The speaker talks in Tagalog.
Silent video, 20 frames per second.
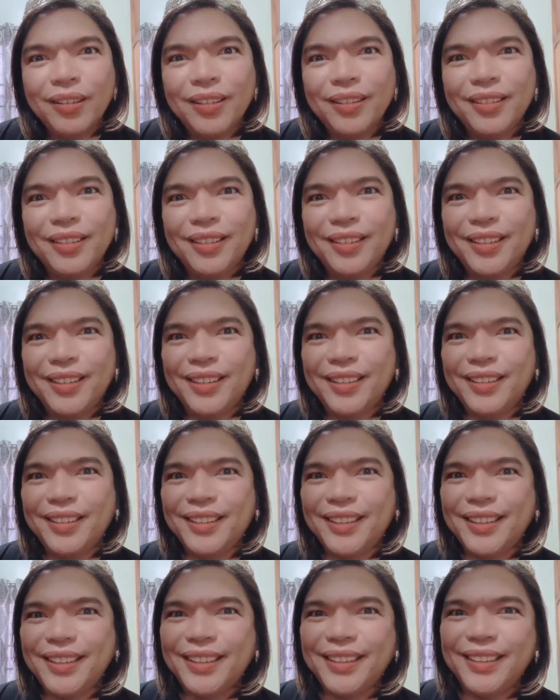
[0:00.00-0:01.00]
Walang kanta si
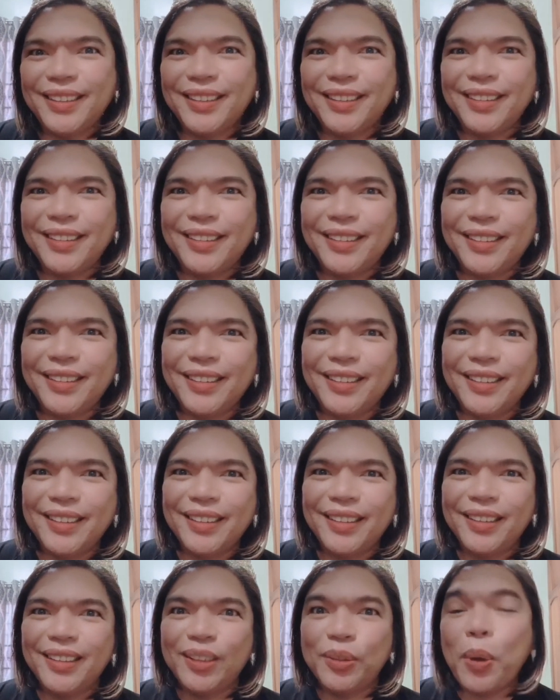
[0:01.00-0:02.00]
Whitney ng ihip.
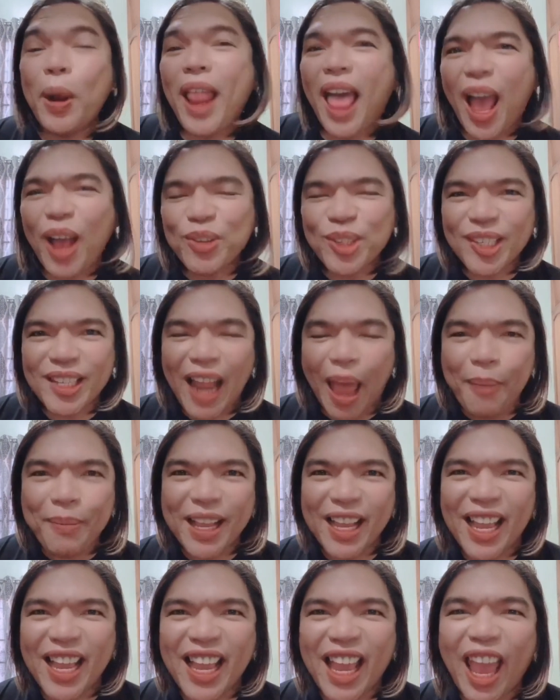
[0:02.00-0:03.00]
Wala akong sinabing
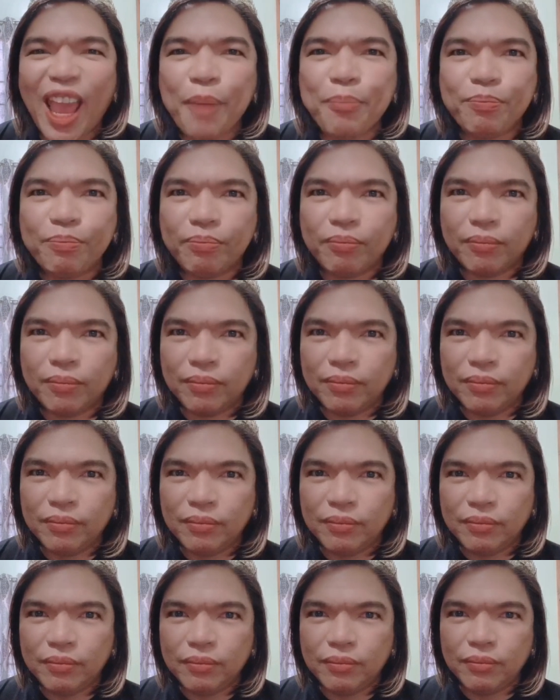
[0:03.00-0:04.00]
ihip. Ito na
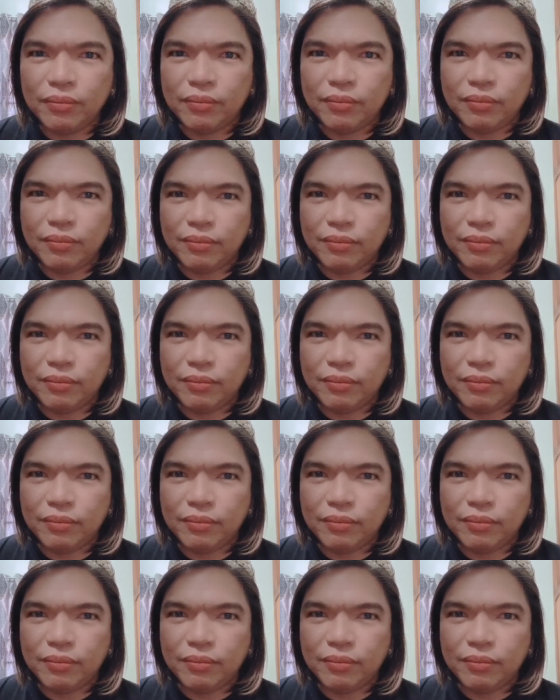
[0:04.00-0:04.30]
lang talaga.